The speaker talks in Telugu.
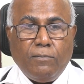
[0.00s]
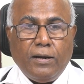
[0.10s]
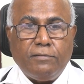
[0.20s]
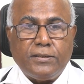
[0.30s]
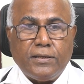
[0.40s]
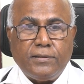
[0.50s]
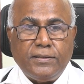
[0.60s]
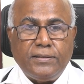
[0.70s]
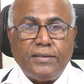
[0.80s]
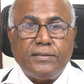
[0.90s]
మల
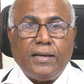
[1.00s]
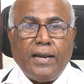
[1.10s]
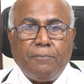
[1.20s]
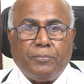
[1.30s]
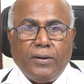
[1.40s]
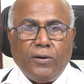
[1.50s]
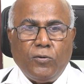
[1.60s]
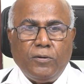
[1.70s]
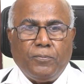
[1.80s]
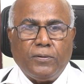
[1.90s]
విసర్జన చేస్తే నాప్కిన్లో
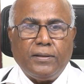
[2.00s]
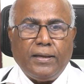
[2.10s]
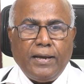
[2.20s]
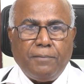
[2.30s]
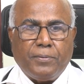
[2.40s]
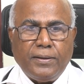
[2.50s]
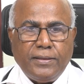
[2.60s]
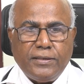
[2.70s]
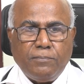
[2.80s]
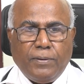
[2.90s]
ఉండిపోతుంది ఆ నాప్కిన్
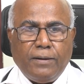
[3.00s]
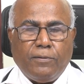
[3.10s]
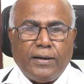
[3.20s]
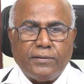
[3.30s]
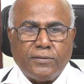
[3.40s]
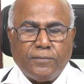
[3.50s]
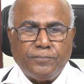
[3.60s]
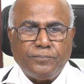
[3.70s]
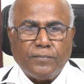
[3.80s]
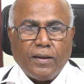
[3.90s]
తీసి బయట పారేస్తాం
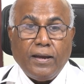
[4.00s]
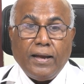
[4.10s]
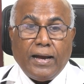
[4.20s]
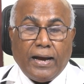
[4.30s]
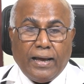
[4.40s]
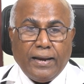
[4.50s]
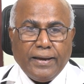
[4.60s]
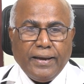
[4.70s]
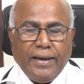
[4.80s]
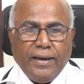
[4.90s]

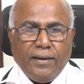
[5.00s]
అలాగే